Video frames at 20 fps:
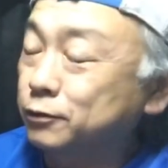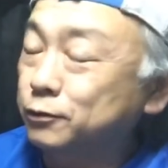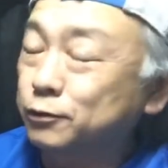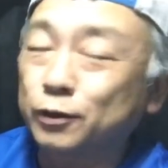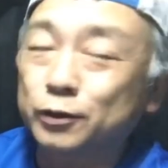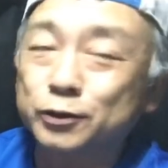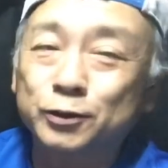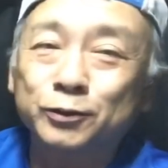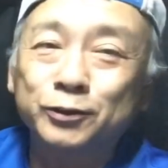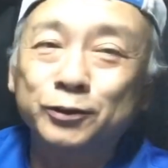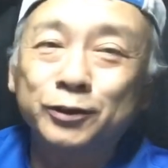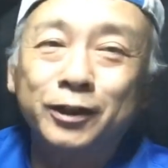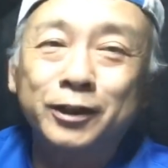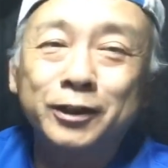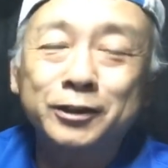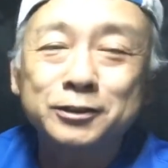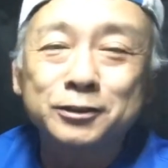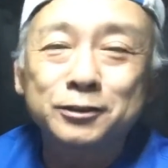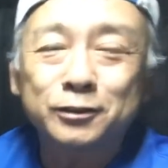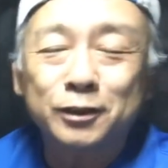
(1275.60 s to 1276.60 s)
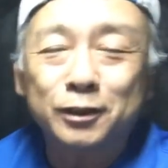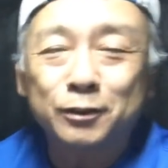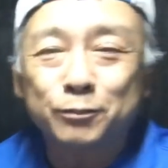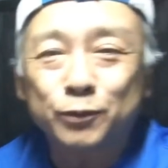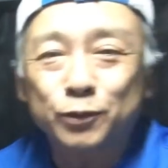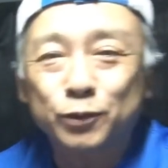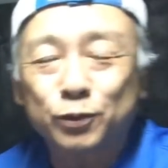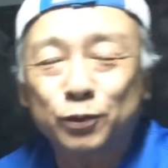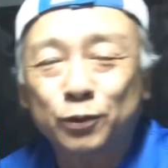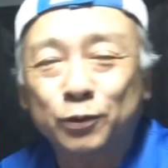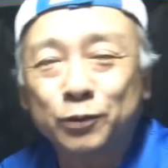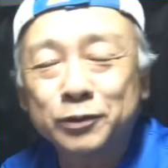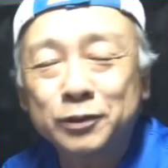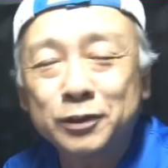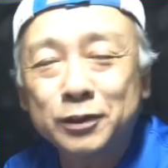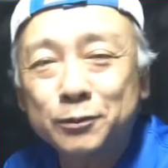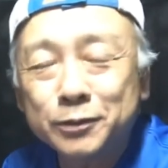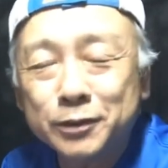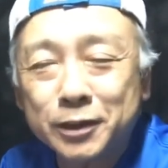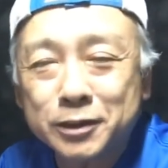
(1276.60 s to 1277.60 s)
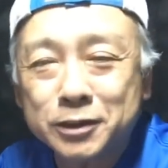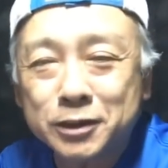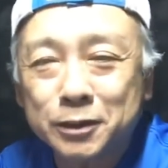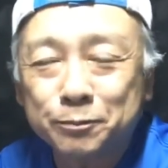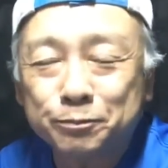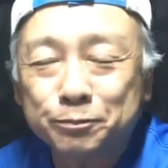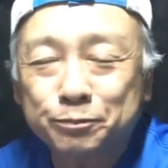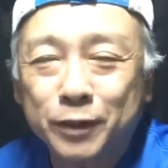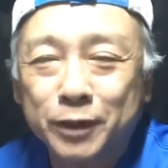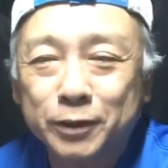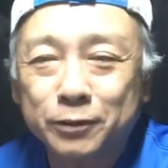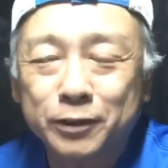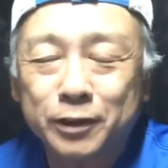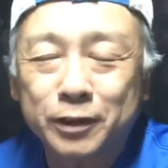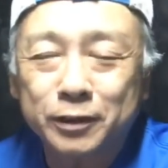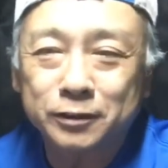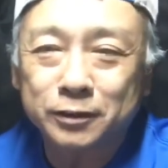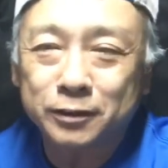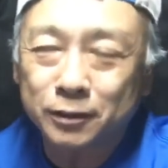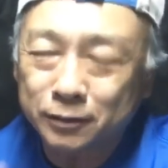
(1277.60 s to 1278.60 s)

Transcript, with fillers: とか、そんな感じのね、もうとんでもない失敗をやって